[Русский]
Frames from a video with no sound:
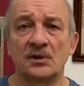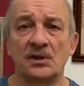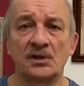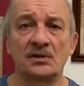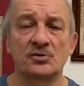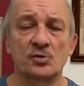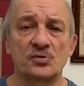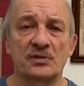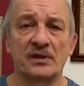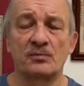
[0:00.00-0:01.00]
И,
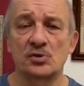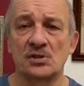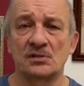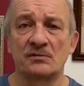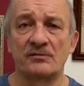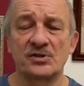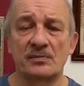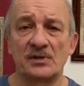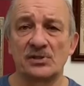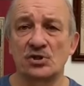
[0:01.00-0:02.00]
собственно говоря, после этого вся
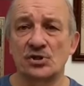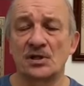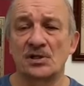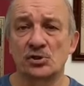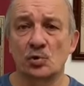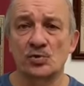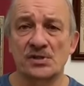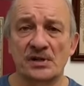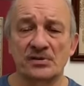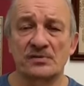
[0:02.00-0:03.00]
политическая конструкция
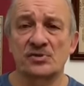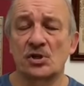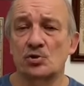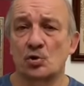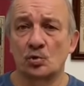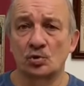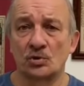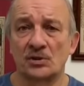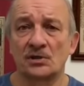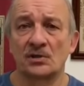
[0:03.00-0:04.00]
Советского Союза
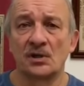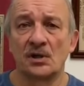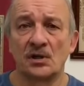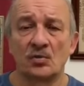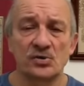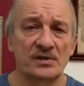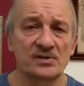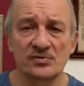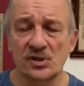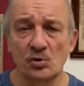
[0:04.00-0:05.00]
рухнула. У
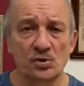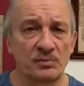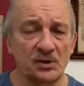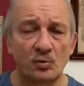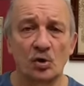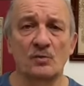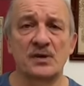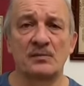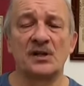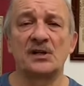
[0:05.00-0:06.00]
Советского Союза было много
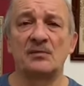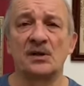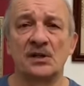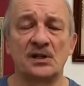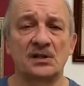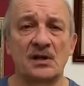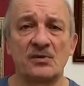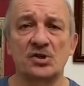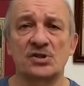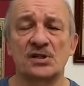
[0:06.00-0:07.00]
проблем, и
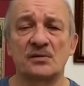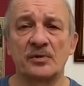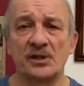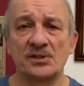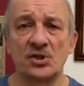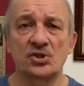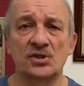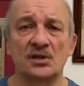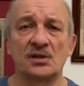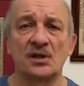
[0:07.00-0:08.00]
экономических, и
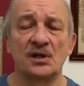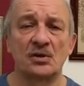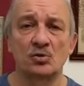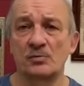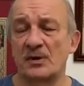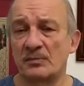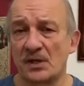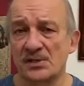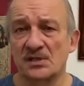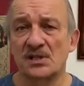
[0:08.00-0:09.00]
политических, и уже
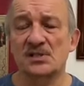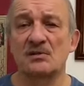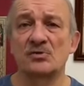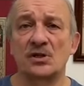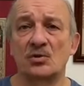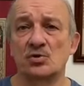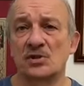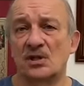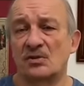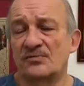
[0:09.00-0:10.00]
Прибалтика на самом деле
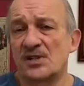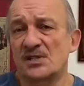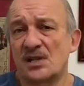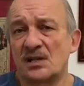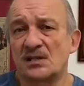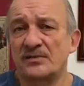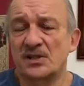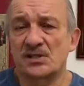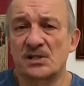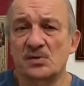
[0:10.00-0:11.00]
ушла. Но все остальные
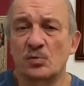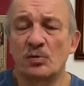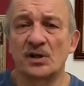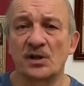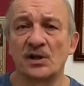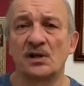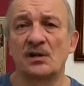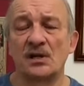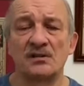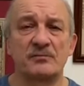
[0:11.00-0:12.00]
12 республик,
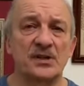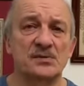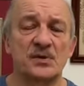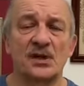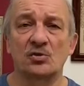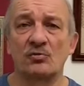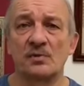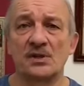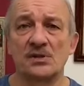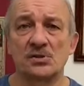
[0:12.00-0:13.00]
они, в принципе, готовы
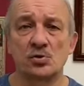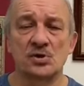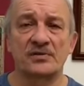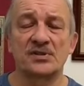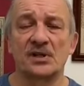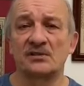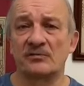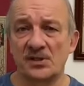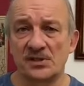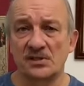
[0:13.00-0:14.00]
были существовать как-то
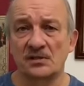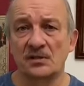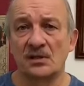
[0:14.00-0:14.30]
вместе.